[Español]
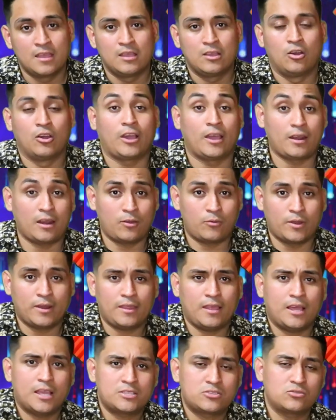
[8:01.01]
Ok,
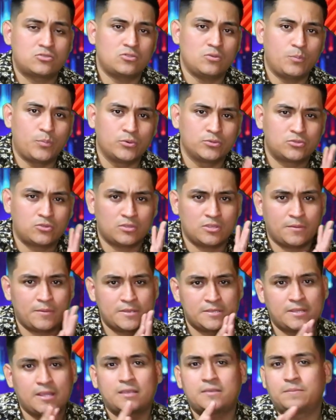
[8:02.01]
recuerden que estos son puntos de
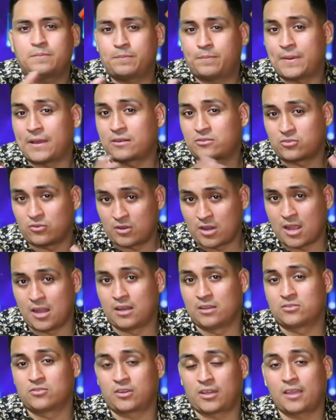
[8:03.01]
vista personales.
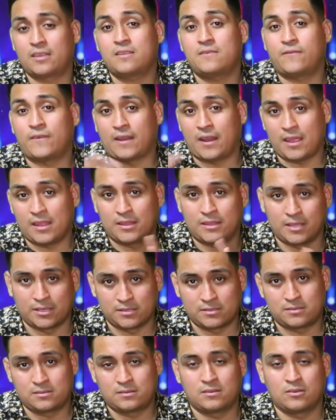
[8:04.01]
Diferente, de alguien que no
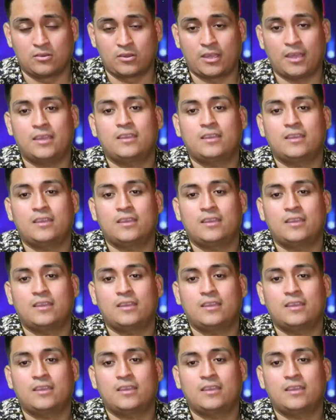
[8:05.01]
sabe. ok.